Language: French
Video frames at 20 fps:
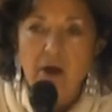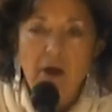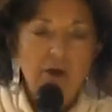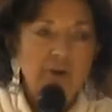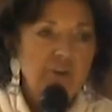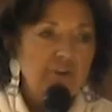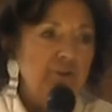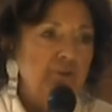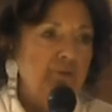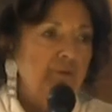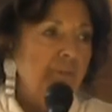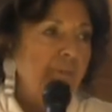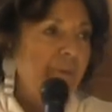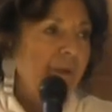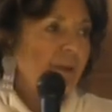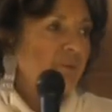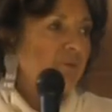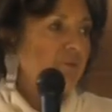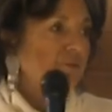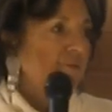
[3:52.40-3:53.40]
Je suis
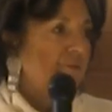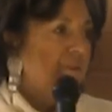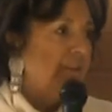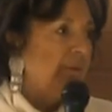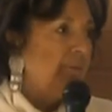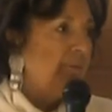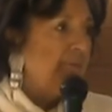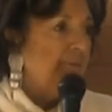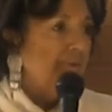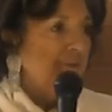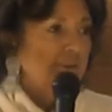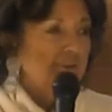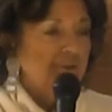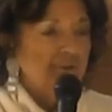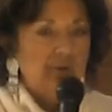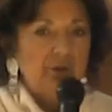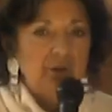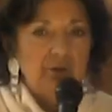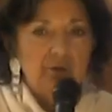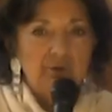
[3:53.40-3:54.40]
perdue, je sais plus où je
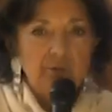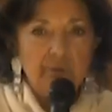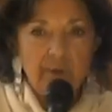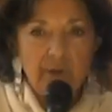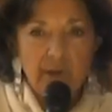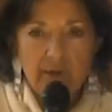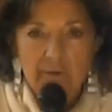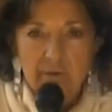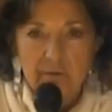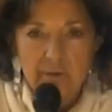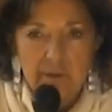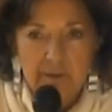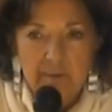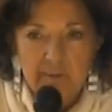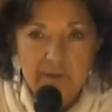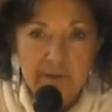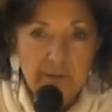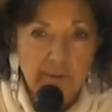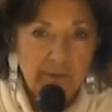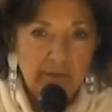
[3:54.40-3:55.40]
suis et tout. Mais attendez, mais
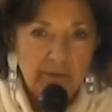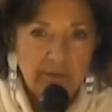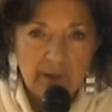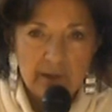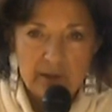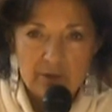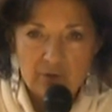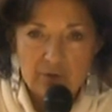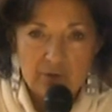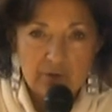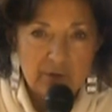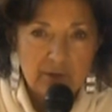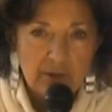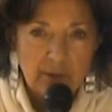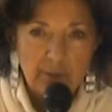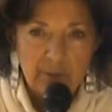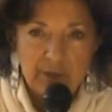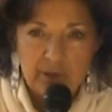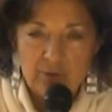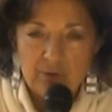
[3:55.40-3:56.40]
c'est pas vrai. Se
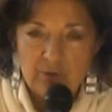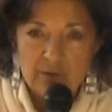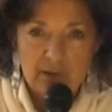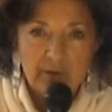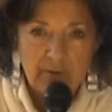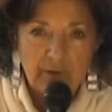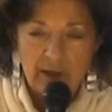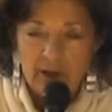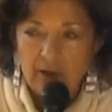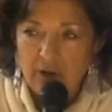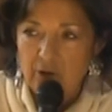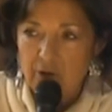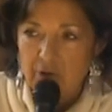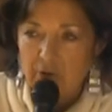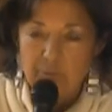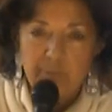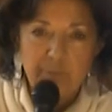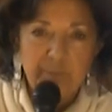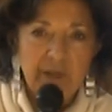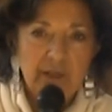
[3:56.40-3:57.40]
sentir perdu, c'est avoir
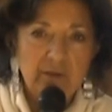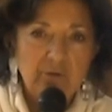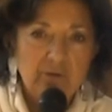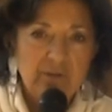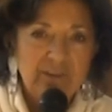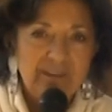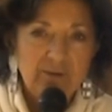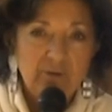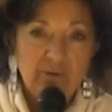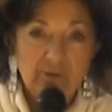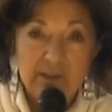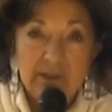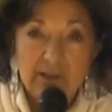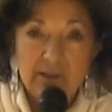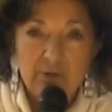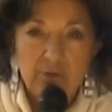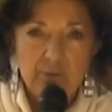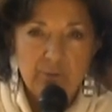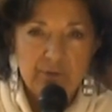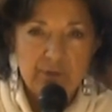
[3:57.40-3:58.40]
une perte
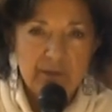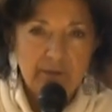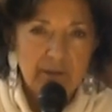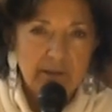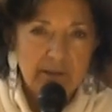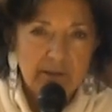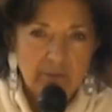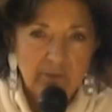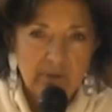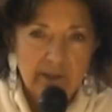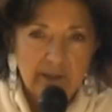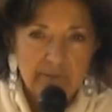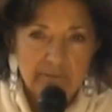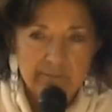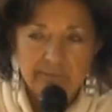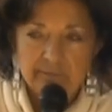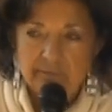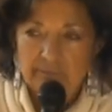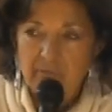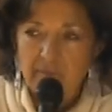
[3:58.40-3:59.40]
d'identité, ne plus savoir qui on est.
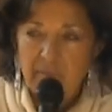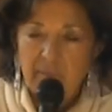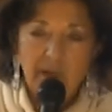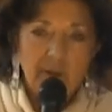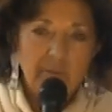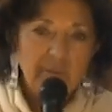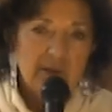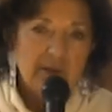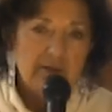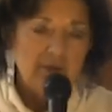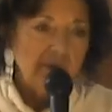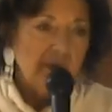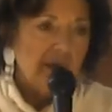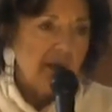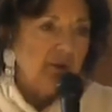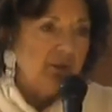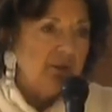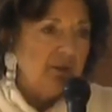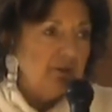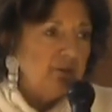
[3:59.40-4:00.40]
Bien sûr qu'à
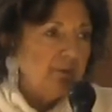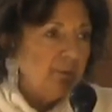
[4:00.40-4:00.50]
côté du